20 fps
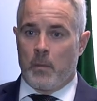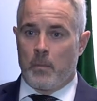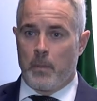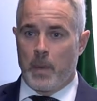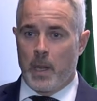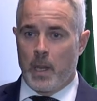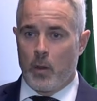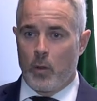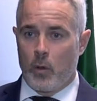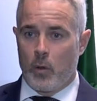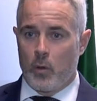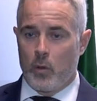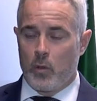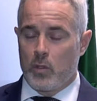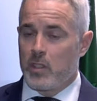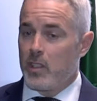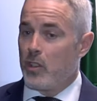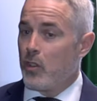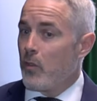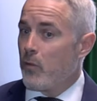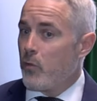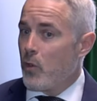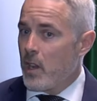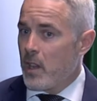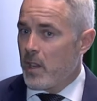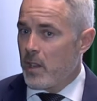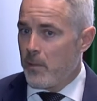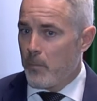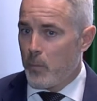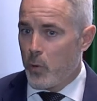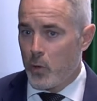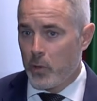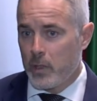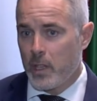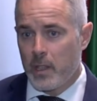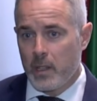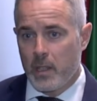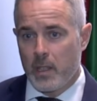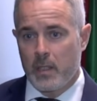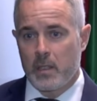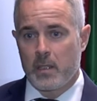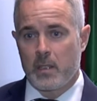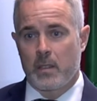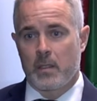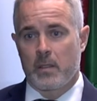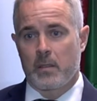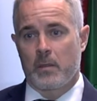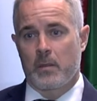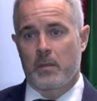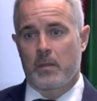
pero si no fueran importantes,